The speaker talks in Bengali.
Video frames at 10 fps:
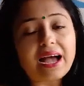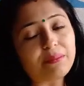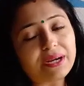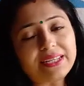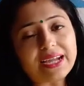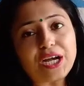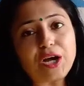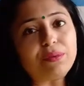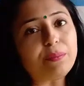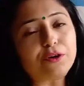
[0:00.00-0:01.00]
আবার দেখা
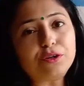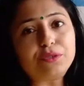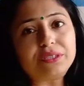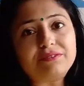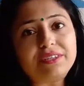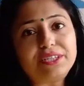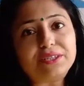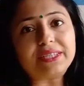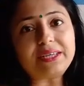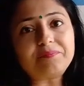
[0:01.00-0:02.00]
হবে পরবর্তী
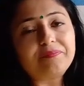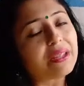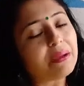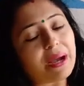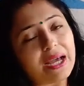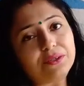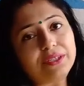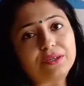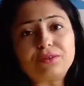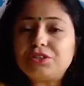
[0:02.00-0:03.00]
ভিডিওতে ভালো
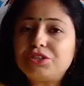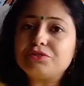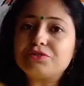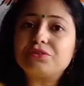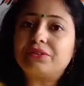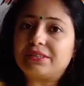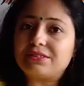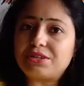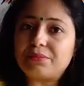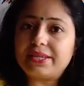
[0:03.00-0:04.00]
থেকো সুস্থ থেকো
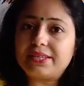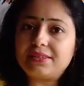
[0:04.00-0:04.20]
সবাই